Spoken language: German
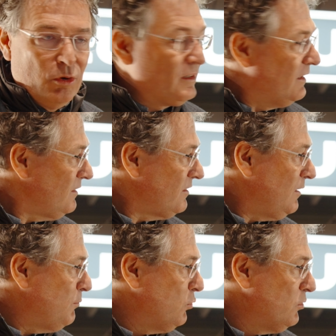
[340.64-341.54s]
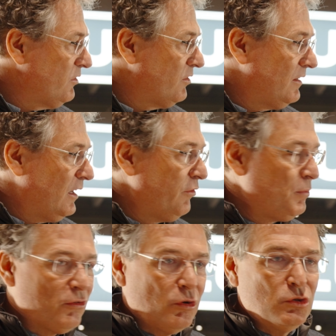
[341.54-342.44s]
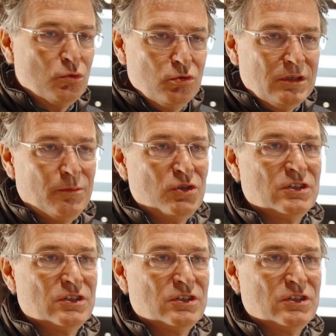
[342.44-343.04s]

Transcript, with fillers: und das ist ein Punkt, der uns bis heute unheimlich